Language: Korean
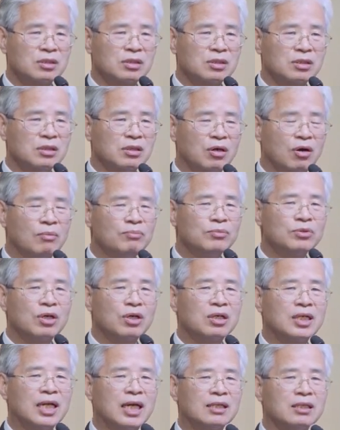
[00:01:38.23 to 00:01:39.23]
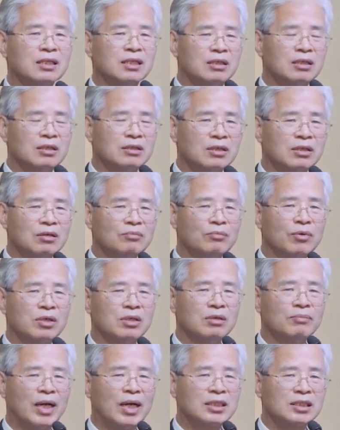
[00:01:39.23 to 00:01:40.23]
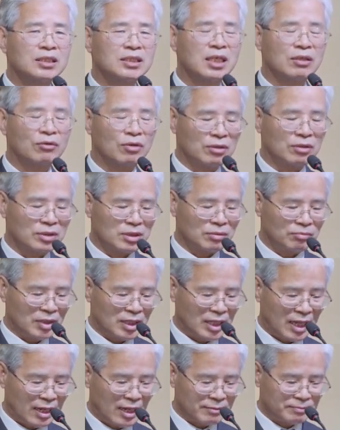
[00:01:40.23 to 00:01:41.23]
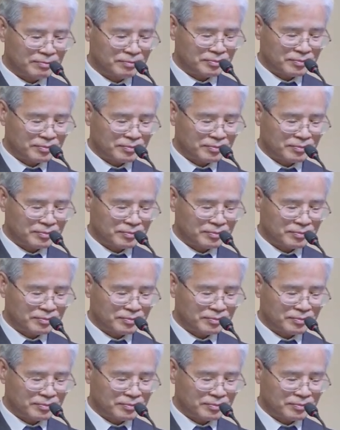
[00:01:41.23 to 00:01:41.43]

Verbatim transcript: 그 엄청난 형벌을 받으시게 된 것입니다.